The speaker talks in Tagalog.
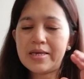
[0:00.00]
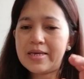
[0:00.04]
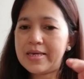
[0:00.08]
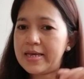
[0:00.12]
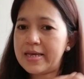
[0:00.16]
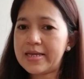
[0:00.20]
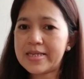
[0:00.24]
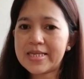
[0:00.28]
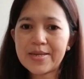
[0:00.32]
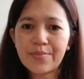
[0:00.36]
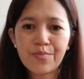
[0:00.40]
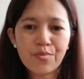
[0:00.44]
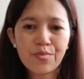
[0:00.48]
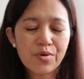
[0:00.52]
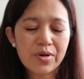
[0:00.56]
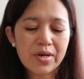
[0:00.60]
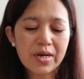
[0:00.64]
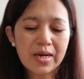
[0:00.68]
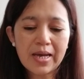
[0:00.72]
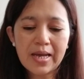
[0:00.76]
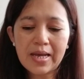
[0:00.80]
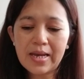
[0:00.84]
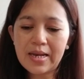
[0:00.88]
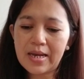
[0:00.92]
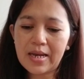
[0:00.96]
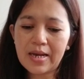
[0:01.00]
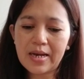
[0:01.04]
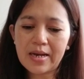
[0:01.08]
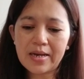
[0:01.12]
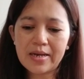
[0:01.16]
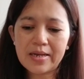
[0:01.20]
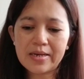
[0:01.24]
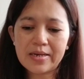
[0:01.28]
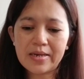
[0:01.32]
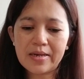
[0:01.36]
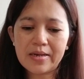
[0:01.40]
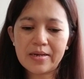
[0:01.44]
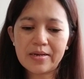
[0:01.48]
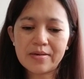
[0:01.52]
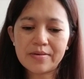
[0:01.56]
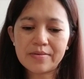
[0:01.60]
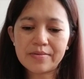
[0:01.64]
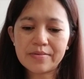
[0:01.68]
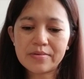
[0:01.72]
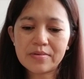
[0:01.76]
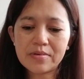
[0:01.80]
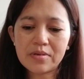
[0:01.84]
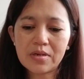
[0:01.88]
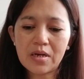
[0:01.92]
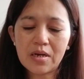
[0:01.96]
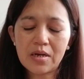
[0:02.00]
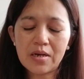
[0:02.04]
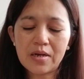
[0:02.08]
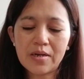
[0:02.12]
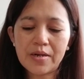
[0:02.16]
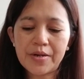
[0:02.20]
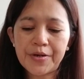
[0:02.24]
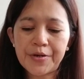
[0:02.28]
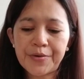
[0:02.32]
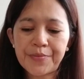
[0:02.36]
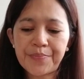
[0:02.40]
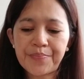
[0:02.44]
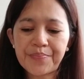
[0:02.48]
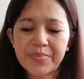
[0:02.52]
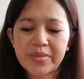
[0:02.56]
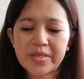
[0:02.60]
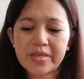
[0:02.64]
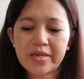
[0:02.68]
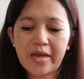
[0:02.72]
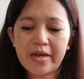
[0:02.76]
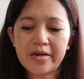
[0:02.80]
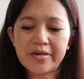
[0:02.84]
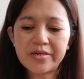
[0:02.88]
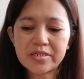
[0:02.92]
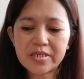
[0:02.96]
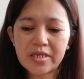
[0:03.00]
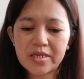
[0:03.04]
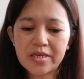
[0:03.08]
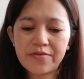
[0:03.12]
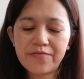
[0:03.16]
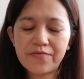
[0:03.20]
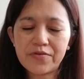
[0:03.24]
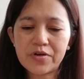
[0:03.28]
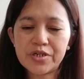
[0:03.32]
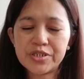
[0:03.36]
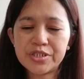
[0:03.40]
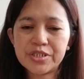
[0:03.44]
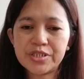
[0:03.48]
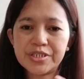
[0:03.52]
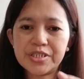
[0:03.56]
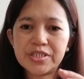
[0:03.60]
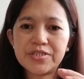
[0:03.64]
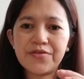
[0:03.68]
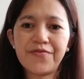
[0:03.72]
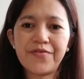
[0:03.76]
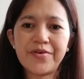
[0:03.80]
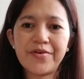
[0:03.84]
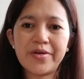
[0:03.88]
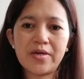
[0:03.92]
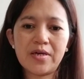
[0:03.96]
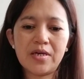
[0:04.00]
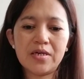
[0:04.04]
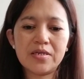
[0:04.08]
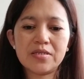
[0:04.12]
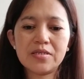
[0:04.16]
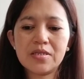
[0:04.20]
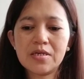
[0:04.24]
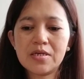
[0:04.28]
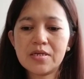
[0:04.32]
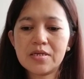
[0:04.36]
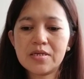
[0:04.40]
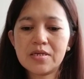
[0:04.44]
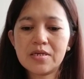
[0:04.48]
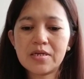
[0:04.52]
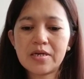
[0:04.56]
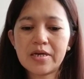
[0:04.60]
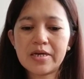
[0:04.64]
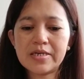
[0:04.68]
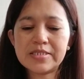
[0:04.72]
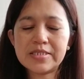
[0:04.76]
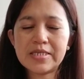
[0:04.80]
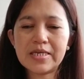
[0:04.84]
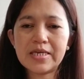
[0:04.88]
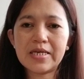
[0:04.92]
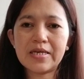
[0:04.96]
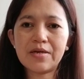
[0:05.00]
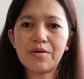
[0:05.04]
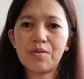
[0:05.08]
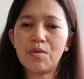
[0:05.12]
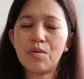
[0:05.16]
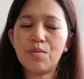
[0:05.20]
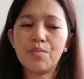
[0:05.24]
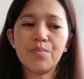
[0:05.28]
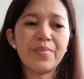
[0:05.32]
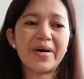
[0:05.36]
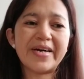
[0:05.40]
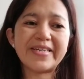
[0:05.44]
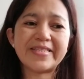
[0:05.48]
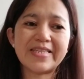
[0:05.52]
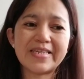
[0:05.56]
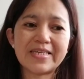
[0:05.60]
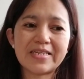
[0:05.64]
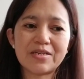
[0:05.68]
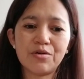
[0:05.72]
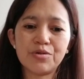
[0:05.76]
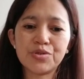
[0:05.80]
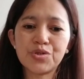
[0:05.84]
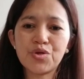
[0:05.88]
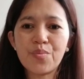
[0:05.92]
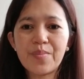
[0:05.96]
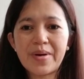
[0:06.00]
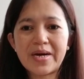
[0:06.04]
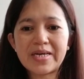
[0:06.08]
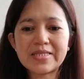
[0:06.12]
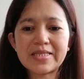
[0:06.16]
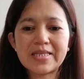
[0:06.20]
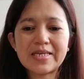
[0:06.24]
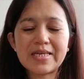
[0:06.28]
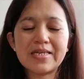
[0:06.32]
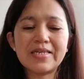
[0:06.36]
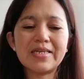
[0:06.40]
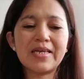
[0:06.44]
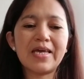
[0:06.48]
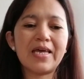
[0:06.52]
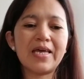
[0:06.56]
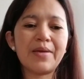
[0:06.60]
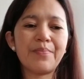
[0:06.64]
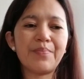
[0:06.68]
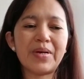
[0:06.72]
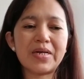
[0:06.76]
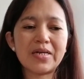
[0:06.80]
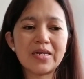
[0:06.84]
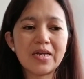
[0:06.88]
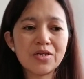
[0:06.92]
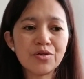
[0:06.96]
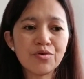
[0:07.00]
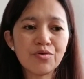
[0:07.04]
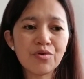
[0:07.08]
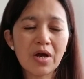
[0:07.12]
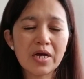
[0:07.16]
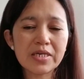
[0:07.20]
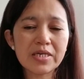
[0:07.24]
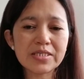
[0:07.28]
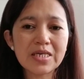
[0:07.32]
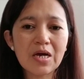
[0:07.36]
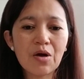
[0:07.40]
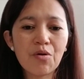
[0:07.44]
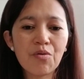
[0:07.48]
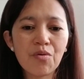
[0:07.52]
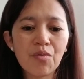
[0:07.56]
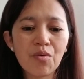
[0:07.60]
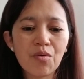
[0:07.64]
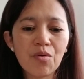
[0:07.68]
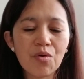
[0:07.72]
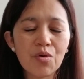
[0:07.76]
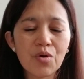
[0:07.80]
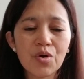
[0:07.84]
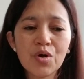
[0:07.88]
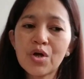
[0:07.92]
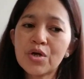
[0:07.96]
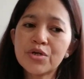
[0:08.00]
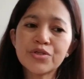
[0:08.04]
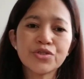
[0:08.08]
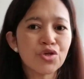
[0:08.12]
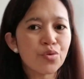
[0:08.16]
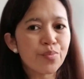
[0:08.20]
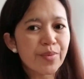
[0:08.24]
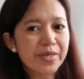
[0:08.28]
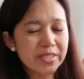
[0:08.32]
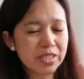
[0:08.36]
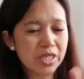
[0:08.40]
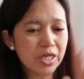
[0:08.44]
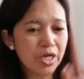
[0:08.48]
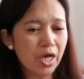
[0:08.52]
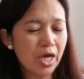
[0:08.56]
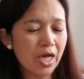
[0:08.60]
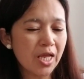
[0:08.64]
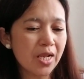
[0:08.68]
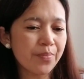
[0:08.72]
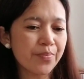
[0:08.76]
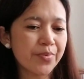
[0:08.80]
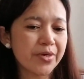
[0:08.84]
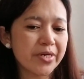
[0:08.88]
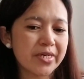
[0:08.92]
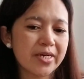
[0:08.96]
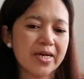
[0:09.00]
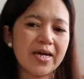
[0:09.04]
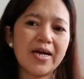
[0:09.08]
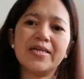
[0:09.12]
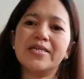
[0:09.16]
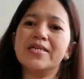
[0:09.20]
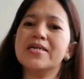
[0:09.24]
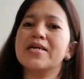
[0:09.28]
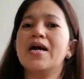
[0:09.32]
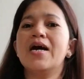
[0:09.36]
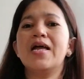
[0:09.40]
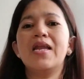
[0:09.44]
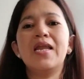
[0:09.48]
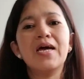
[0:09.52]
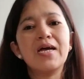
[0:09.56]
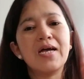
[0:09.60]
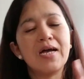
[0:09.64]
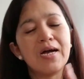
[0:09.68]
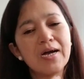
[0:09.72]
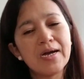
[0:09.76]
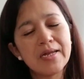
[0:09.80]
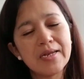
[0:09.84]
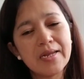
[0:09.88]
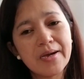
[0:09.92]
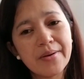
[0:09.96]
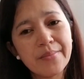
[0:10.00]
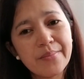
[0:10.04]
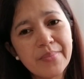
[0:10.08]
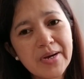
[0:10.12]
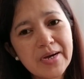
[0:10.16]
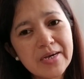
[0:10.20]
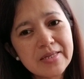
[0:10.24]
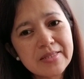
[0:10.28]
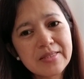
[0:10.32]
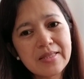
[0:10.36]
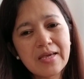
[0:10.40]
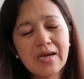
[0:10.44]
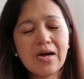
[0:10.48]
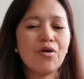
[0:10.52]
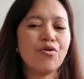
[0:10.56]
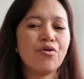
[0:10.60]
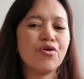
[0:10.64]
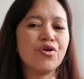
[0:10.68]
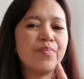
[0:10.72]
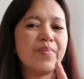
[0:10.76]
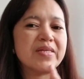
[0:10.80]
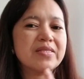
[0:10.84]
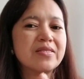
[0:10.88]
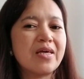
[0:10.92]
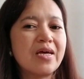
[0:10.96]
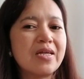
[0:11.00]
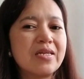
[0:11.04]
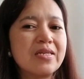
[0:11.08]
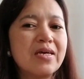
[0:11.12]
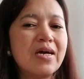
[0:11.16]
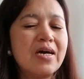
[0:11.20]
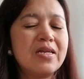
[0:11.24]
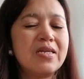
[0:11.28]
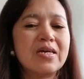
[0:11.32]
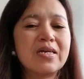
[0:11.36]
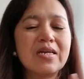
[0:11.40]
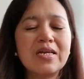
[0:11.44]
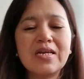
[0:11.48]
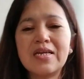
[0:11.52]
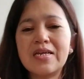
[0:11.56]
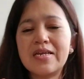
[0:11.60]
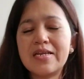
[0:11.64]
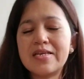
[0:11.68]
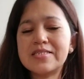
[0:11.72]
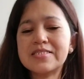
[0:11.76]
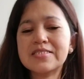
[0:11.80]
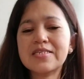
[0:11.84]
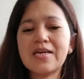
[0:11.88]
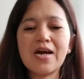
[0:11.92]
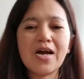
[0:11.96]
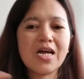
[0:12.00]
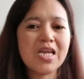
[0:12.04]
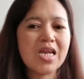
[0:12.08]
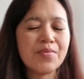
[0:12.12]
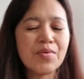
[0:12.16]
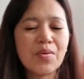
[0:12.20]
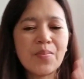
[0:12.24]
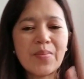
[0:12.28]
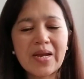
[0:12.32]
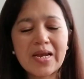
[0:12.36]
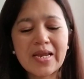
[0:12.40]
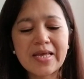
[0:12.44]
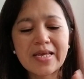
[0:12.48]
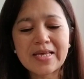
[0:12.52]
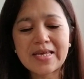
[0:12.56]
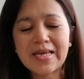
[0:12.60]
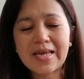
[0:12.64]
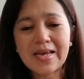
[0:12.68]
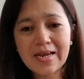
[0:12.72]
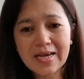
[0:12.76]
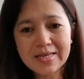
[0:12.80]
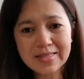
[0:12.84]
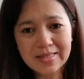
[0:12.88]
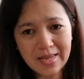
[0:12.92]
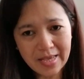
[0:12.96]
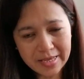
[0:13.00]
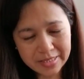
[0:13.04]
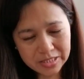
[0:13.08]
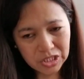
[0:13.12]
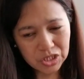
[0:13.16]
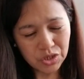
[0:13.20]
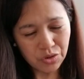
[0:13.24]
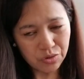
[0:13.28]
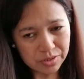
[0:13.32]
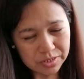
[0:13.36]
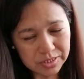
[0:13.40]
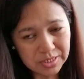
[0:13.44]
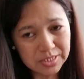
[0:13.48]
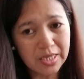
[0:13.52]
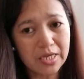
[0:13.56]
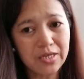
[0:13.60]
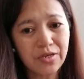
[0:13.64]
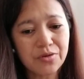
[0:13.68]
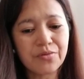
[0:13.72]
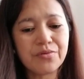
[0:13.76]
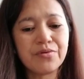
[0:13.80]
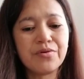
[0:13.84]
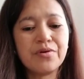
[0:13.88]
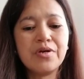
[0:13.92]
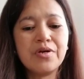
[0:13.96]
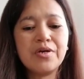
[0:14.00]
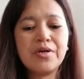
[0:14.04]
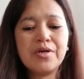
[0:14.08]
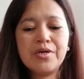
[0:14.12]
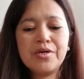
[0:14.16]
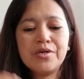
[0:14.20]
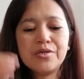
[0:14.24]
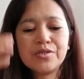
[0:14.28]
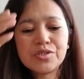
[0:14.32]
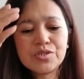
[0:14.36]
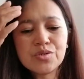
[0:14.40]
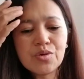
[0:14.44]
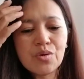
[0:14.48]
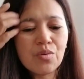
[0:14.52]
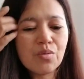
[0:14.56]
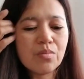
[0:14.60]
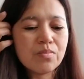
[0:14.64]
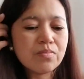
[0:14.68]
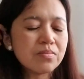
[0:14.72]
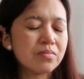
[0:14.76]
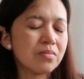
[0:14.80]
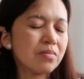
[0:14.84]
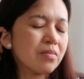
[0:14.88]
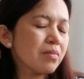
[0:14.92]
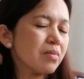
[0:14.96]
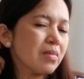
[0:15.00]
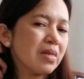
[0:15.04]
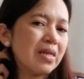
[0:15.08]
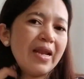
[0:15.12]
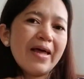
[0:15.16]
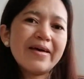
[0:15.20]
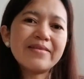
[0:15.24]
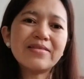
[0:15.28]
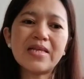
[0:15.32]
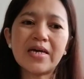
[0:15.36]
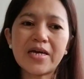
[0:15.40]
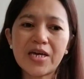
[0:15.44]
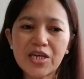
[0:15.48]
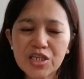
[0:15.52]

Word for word: hindi mo na kailangan ng um, caregiver certificate. Kasi, automatic, automatic na eh. Pag nandun ka sa Hong Kong, domestic helper ka, nag-alaga ka ng bata or matanda, naglilinis ka, namamalingki, lahat-lahat yun sa'yo. So, lahat ng